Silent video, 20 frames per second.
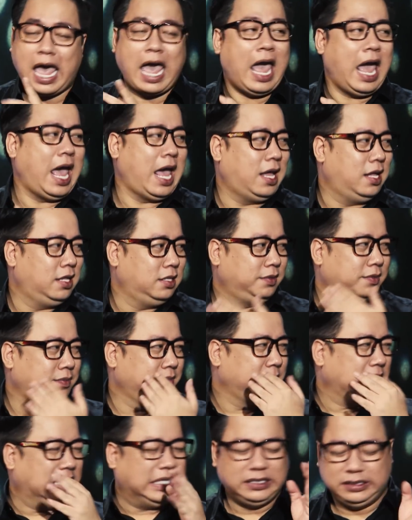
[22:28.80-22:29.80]
à
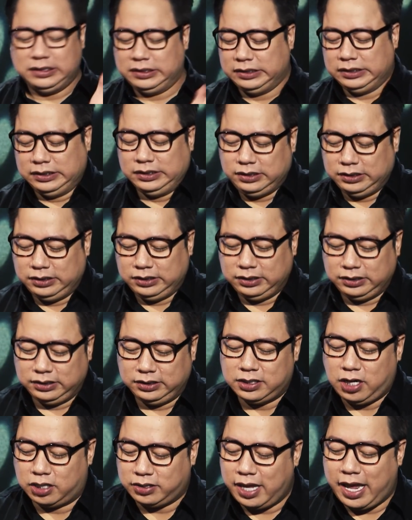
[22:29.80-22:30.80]

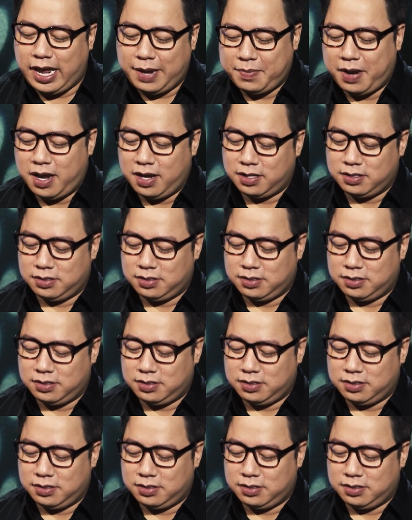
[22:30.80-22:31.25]
rồi tới em đó ờ,